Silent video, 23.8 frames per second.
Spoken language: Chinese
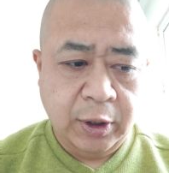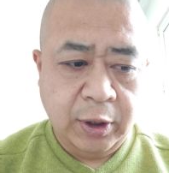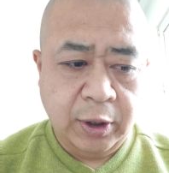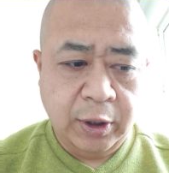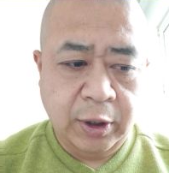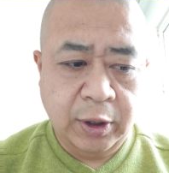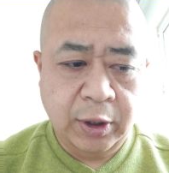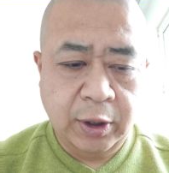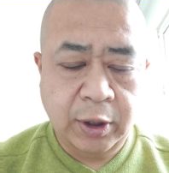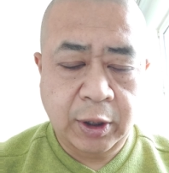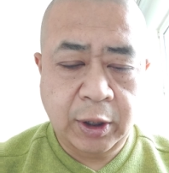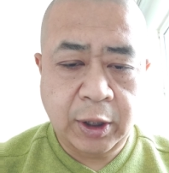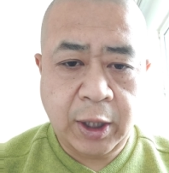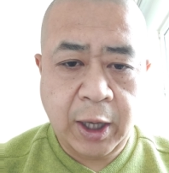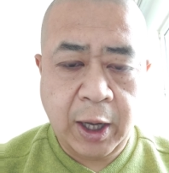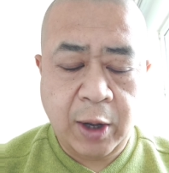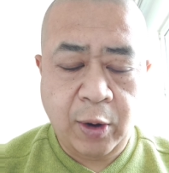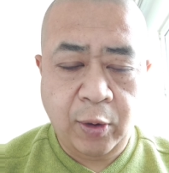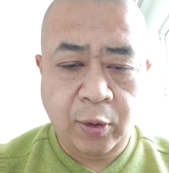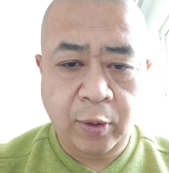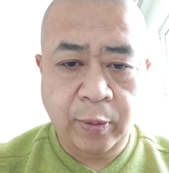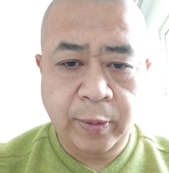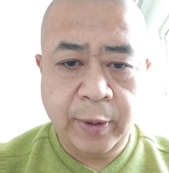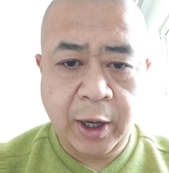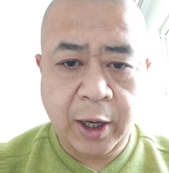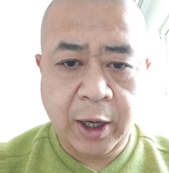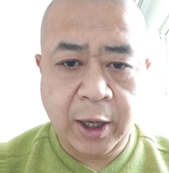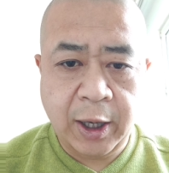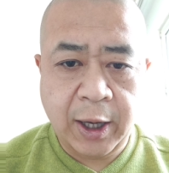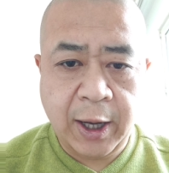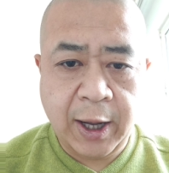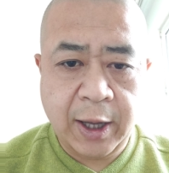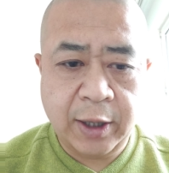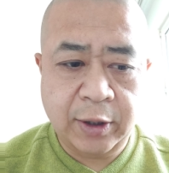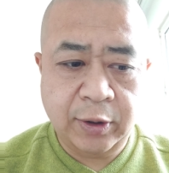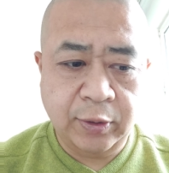呃，后面
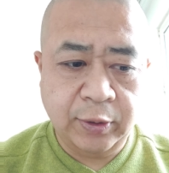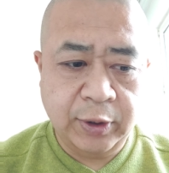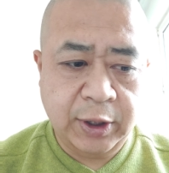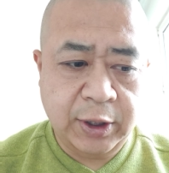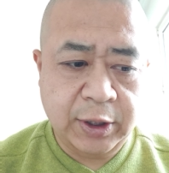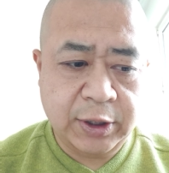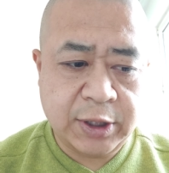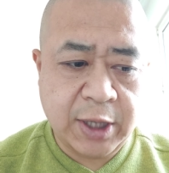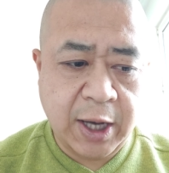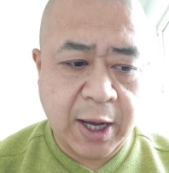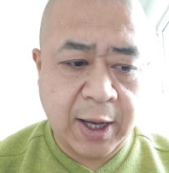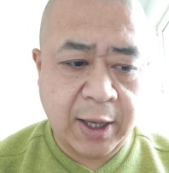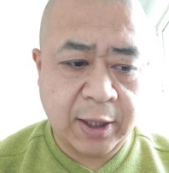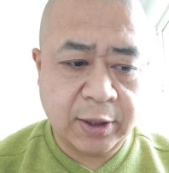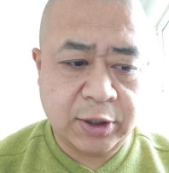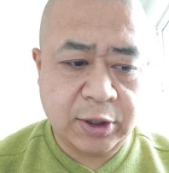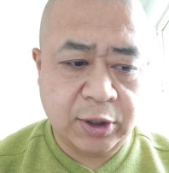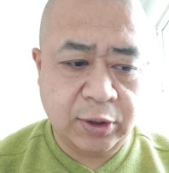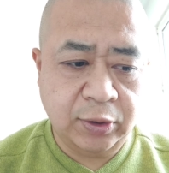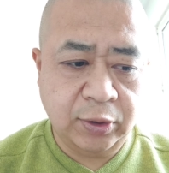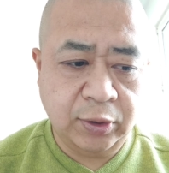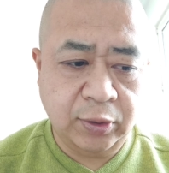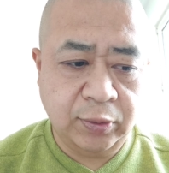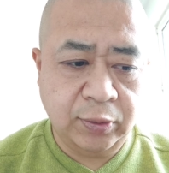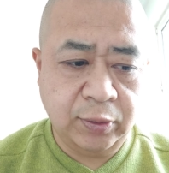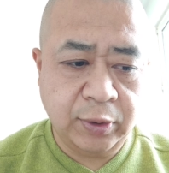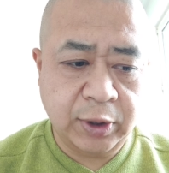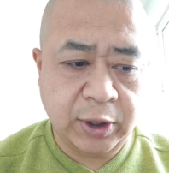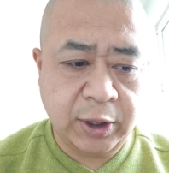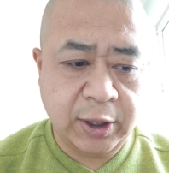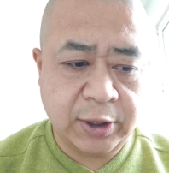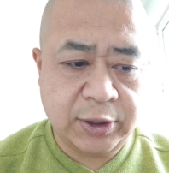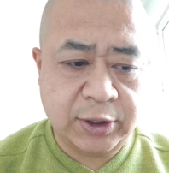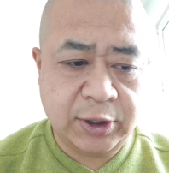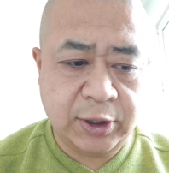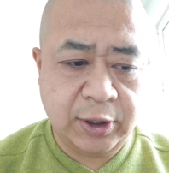还有一家京东
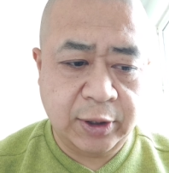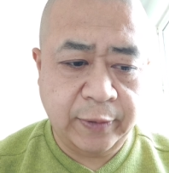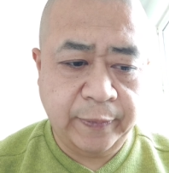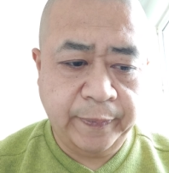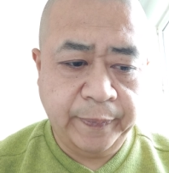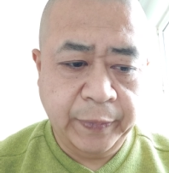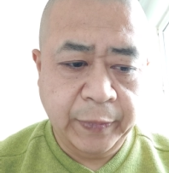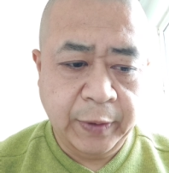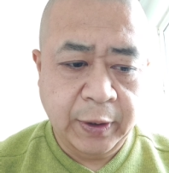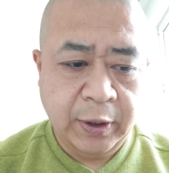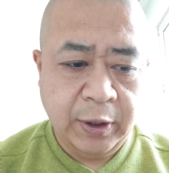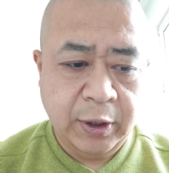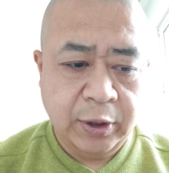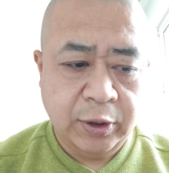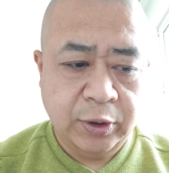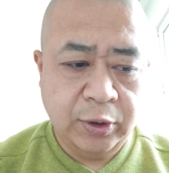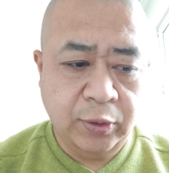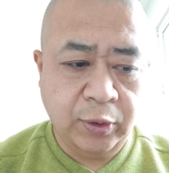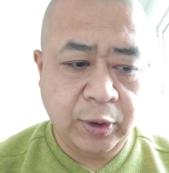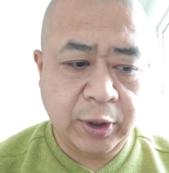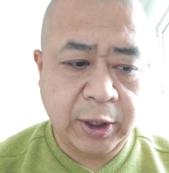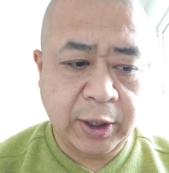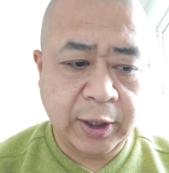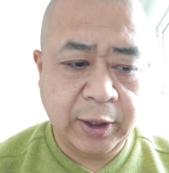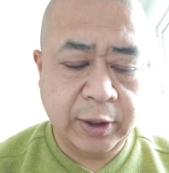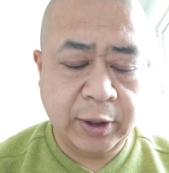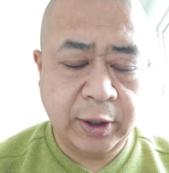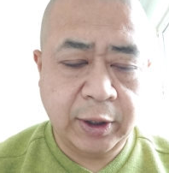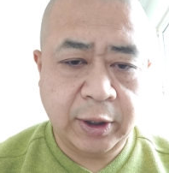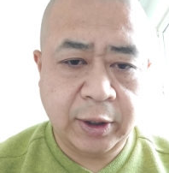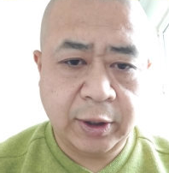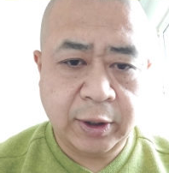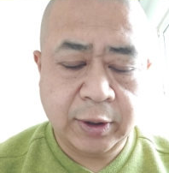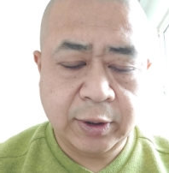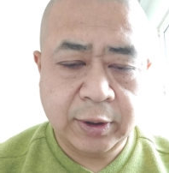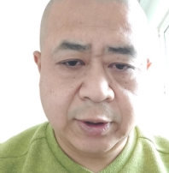科技，有可
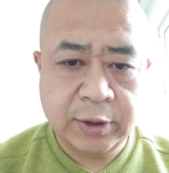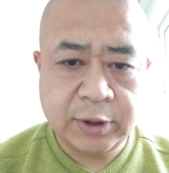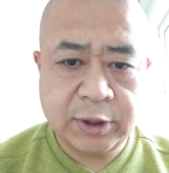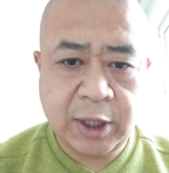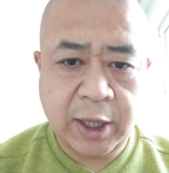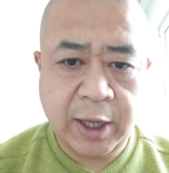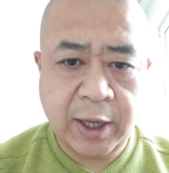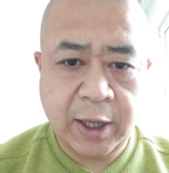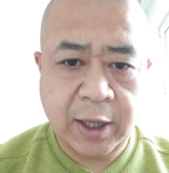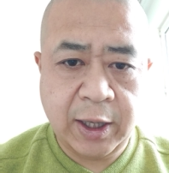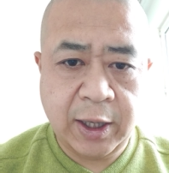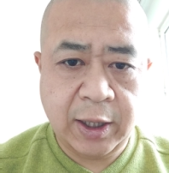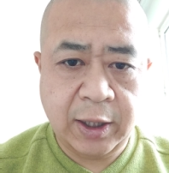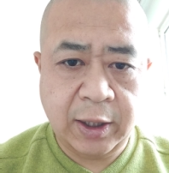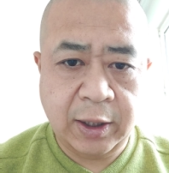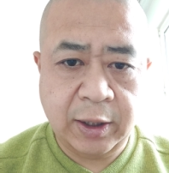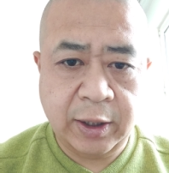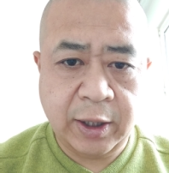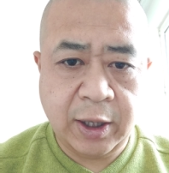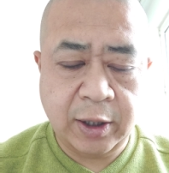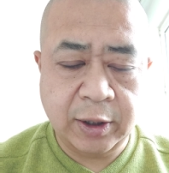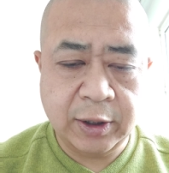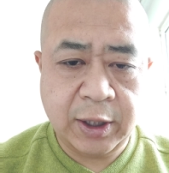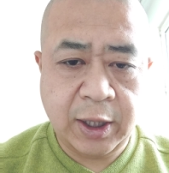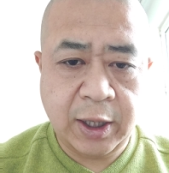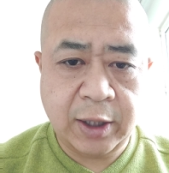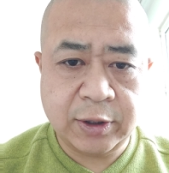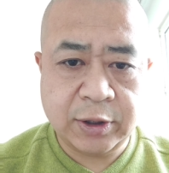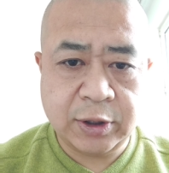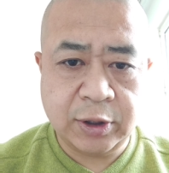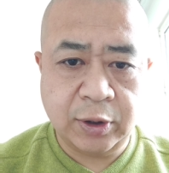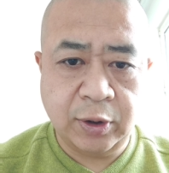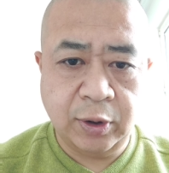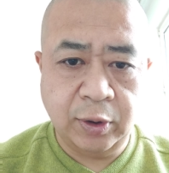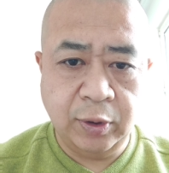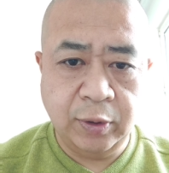能在两年之
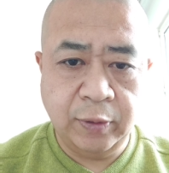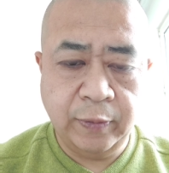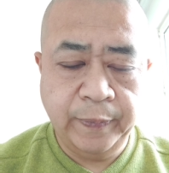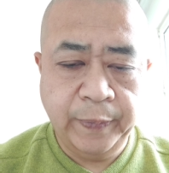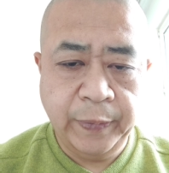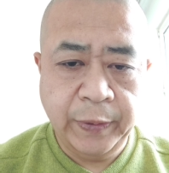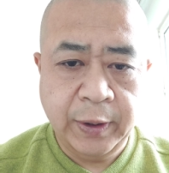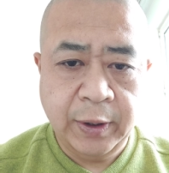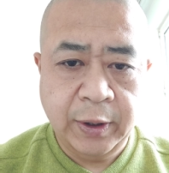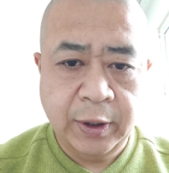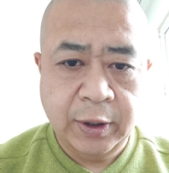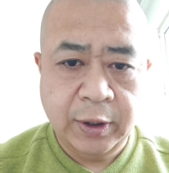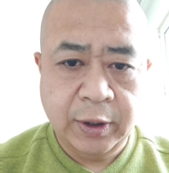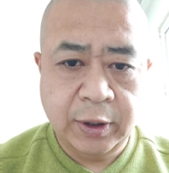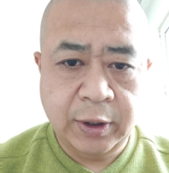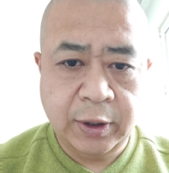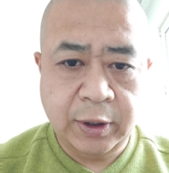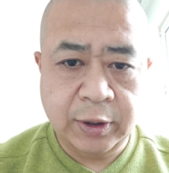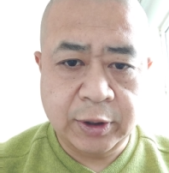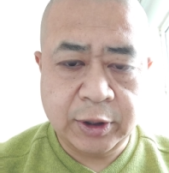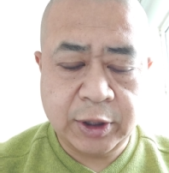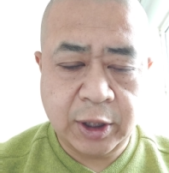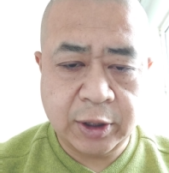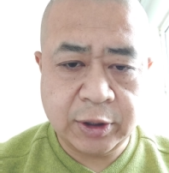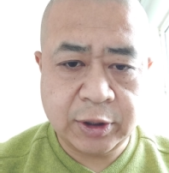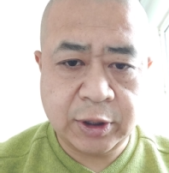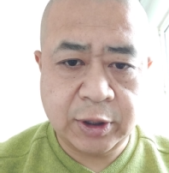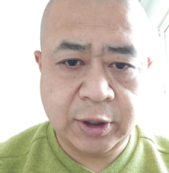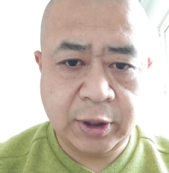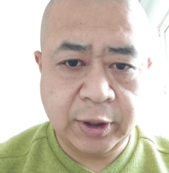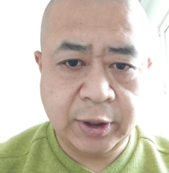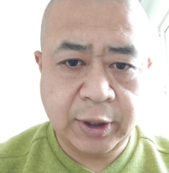后，呃，上市。